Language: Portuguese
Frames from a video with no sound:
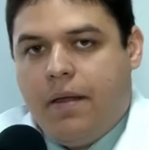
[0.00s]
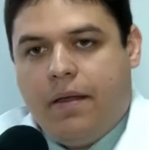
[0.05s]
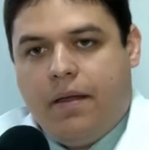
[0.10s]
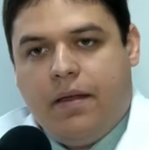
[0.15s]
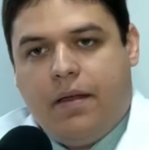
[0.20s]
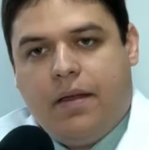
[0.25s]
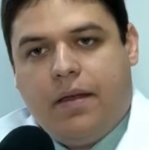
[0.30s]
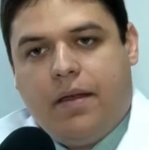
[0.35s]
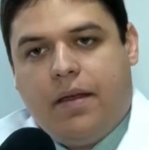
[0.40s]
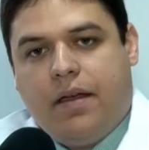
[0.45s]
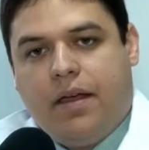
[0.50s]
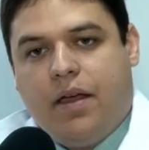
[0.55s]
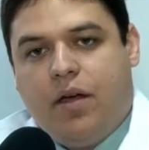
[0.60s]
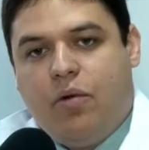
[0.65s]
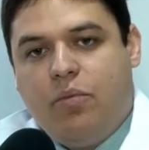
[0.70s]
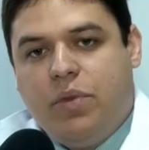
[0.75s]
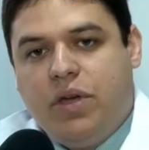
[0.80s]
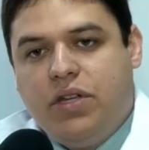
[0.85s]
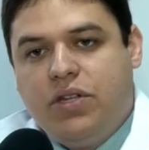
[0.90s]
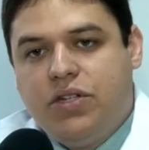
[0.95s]
É,
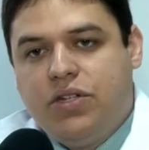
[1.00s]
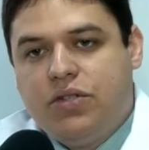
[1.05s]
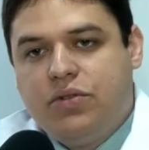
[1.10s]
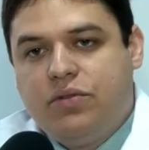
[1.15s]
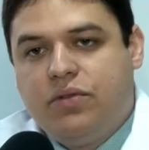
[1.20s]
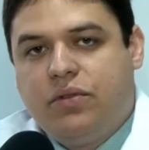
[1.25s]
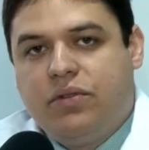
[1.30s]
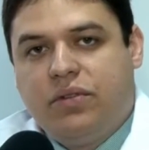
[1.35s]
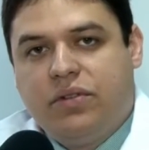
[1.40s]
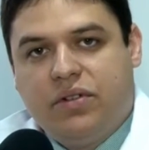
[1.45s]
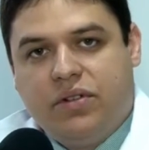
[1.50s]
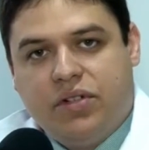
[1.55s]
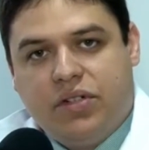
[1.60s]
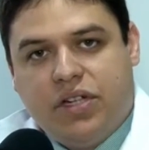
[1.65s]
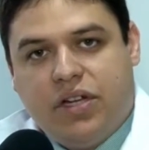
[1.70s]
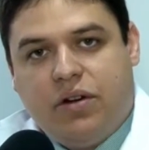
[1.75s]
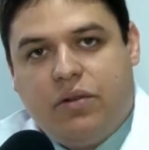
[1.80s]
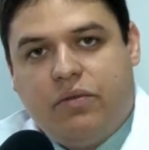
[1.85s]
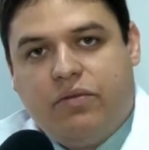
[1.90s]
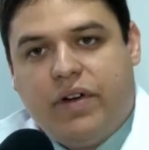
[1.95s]
realmente isso
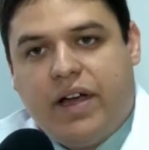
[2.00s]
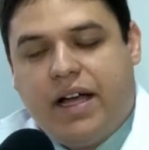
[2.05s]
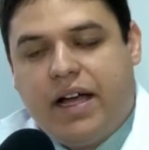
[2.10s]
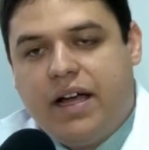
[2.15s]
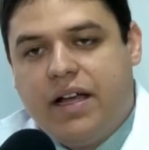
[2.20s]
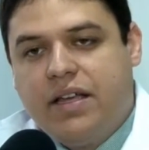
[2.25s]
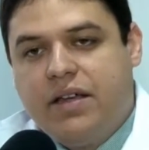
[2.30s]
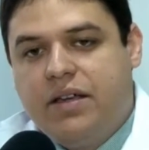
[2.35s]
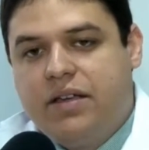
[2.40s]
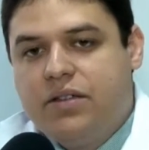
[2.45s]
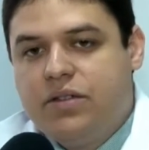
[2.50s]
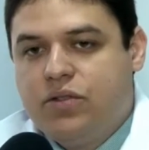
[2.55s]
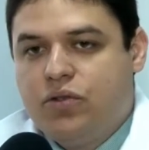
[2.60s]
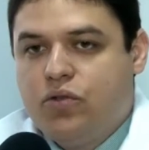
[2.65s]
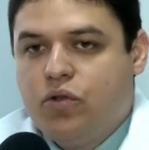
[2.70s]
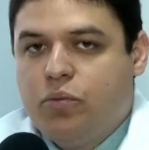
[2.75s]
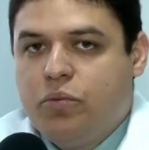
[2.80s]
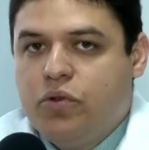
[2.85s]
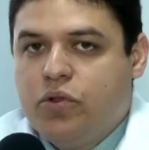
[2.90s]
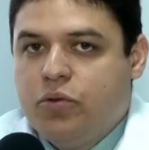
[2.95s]
vai cair
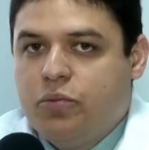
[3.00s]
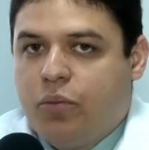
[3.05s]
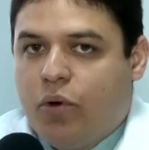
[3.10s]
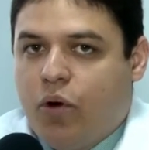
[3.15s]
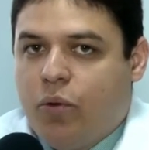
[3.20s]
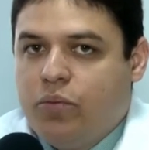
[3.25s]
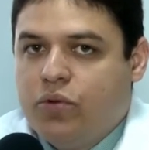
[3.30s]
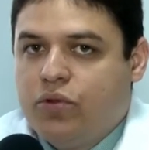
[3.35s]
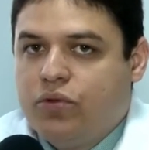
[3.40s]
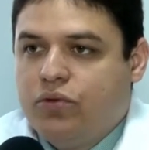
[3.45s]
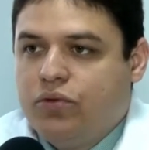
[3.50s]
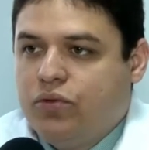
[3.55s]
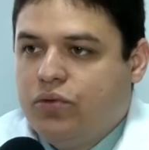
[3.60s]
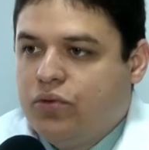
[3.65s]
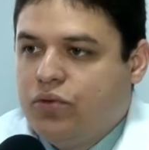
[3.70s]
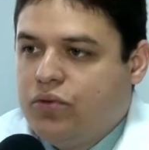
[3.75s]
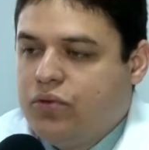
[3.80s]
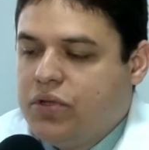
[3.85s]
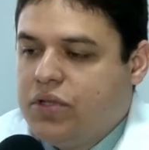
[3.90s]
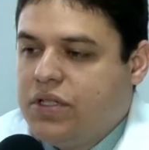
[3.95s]
sobre os próprios
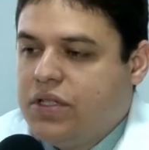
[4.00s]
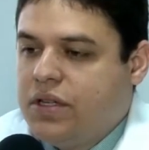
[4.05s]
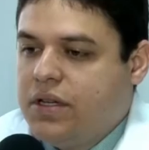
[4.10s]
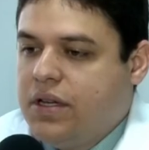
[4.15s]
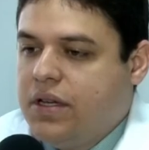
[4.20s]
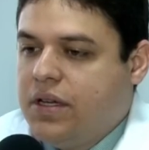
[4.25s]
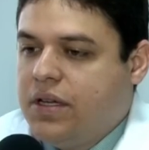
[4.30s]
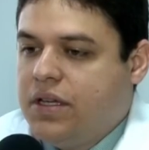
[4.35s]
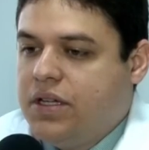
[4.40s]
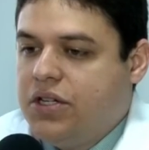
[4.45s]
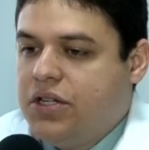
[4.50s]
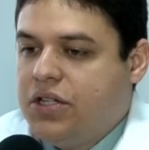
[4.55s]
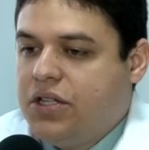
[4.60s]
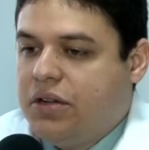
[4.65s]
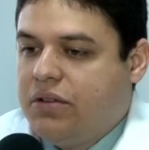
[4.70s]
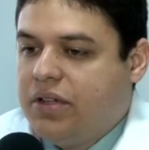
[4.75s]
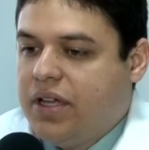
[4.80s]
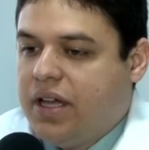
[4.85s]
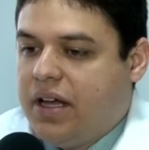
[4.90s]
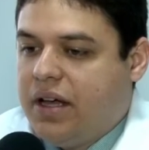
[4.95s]
condutores que
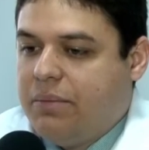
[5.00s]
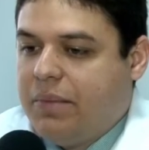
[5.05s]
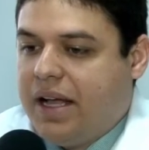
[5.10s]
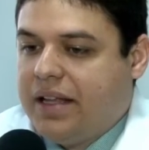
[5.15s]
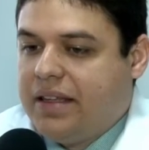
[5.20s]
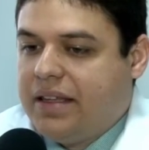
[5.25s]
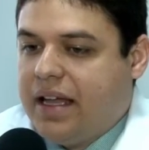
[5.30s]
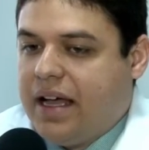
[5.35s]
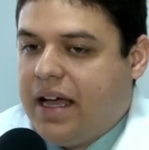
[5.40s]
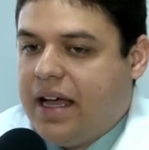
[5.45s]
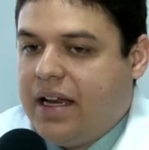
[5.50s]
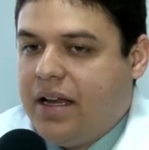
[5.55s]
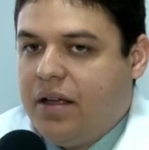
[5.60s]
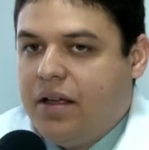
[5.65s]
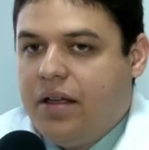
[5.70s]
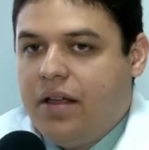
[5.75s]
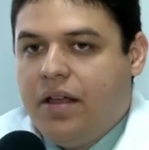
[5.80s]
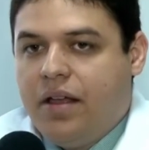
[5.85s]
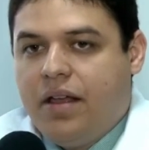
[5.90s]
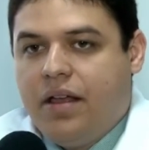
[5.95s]
estão na
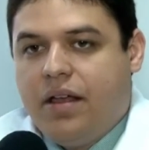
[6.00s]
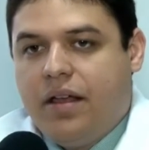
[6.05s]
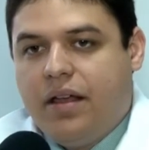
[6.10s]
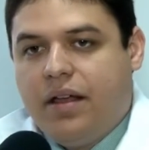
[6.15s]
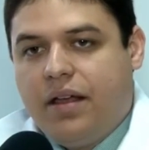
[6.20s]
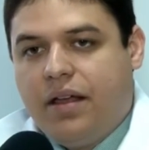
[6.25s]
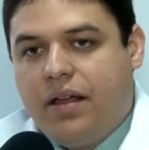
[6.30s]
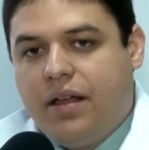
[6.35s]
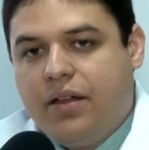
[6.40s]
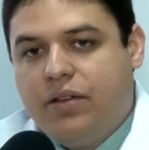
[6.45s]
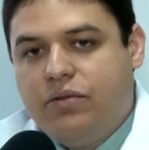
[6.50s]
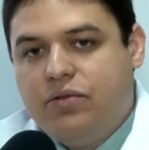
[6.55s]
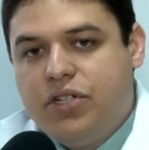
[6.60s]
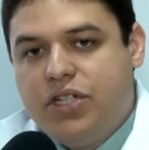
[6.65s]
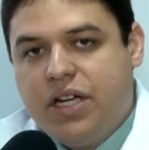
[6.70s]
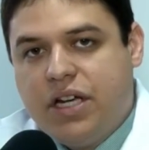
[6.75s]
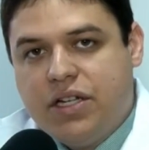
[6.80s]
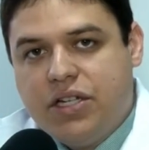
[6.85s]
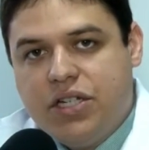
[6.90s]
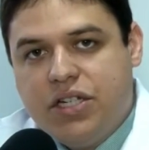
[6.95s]
batalha é, do
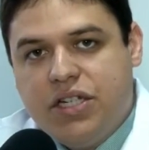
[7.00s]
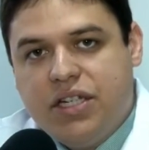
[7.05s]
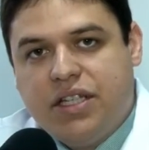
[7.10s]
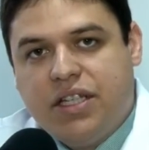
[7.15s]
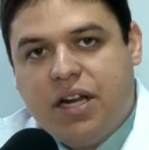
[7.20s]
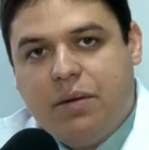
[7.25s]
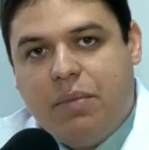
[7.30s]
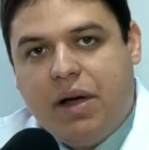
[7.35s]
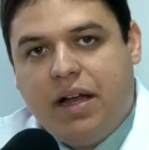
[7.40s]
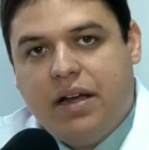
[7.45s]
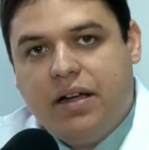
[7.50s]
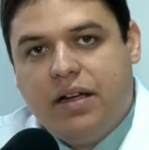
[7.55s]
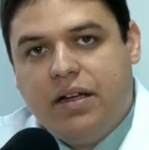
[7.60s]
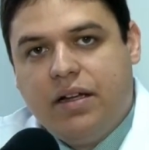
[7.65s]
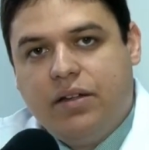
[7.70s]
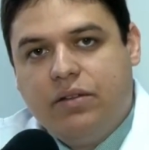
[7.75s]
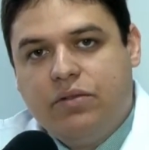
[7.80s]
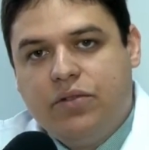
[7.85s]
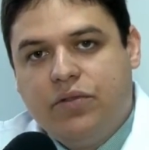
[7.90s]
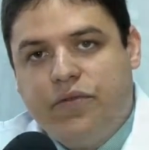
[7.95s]
dia a dia,
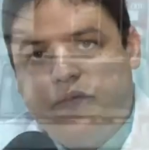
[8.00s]
trabalhando de